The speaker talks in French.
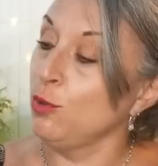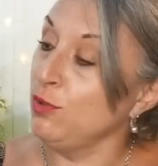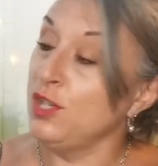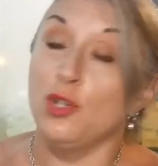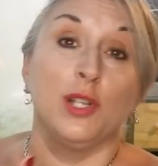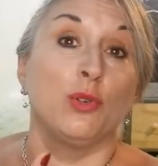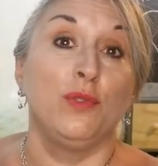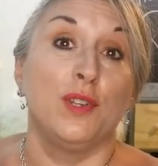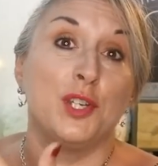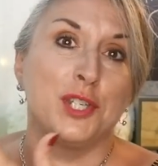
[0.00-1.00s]
Celui-ci, je l'ai
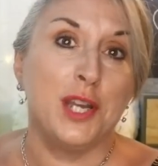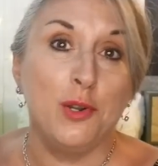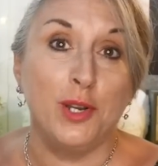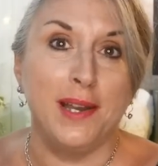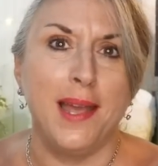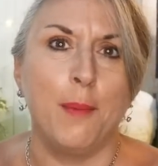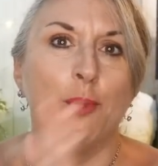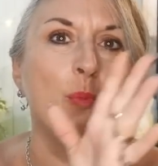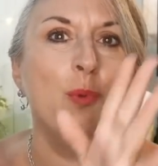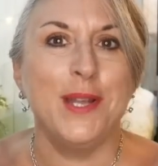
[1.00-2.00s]
trouvé chez Leclerc
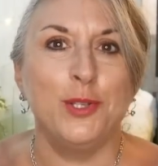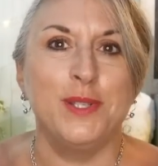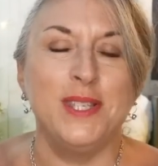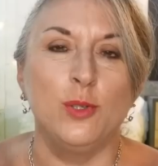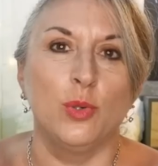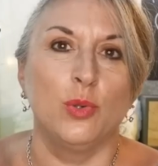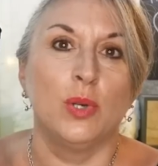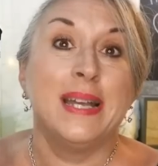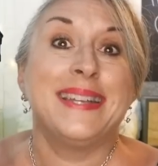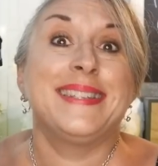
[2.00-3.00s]
pour moins de 10 euros.